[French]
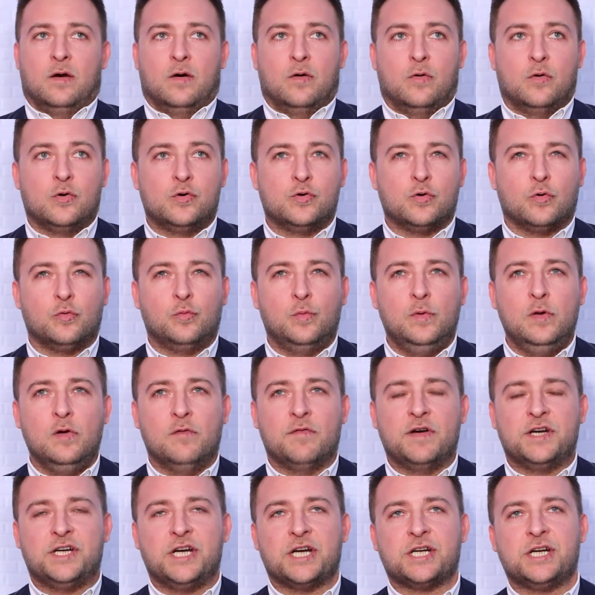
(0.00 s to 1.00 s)
Aujourd'hui,
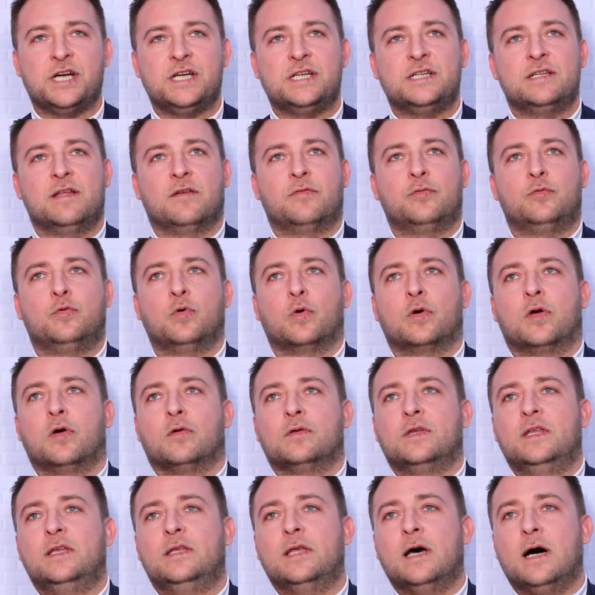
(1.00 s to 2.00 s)
on va chercher chez un futur
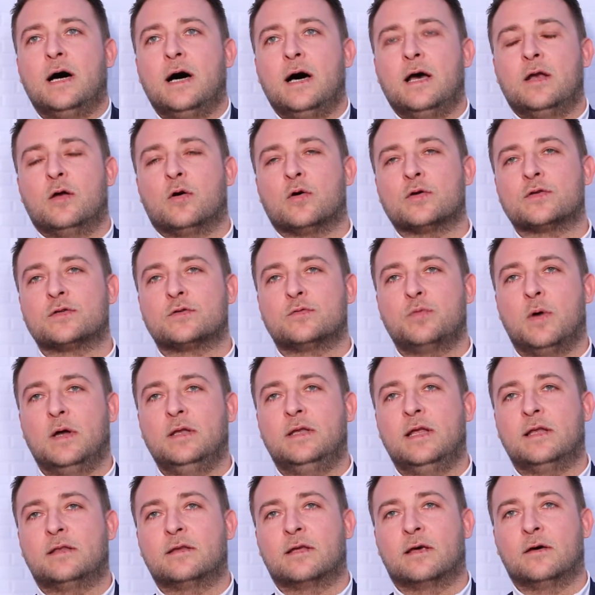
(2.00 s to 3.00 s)
candidat, alors soit
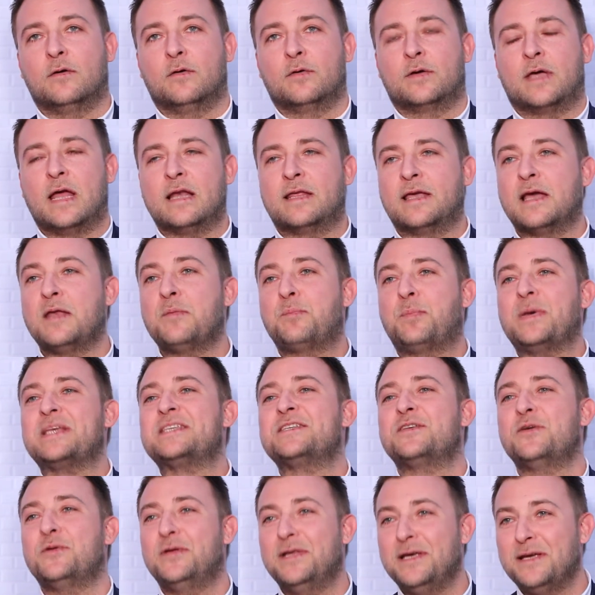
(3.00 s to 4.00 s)
d'être euh, quelqu'un de
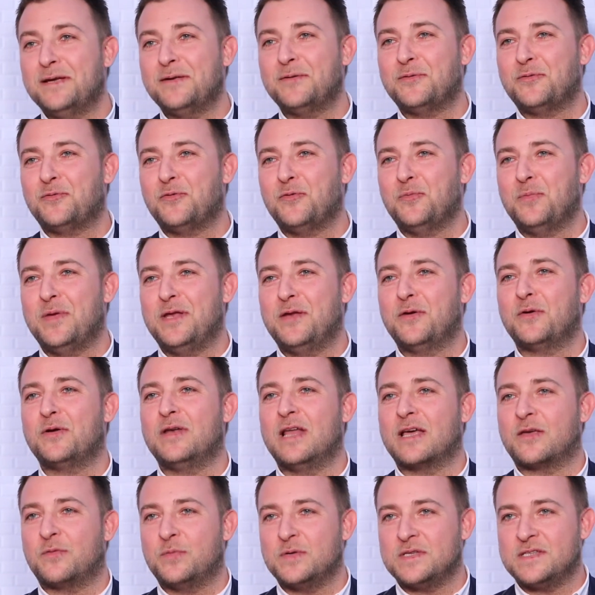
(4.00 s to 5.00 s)
passionné du milieu
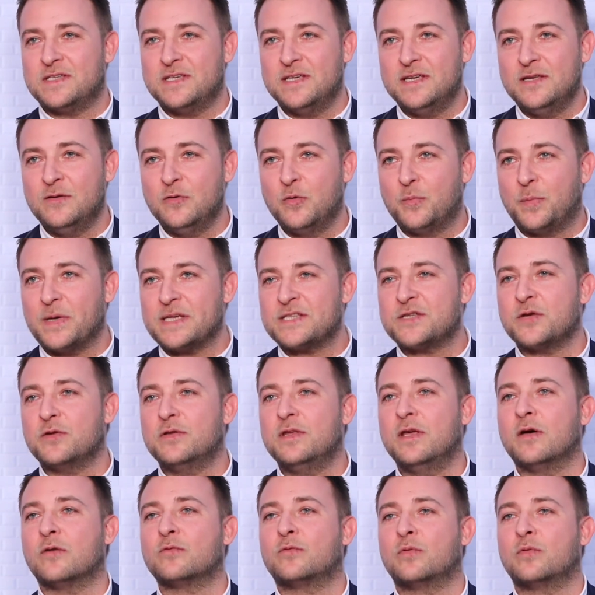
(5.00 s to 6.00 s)
de la cuisine ou passionné en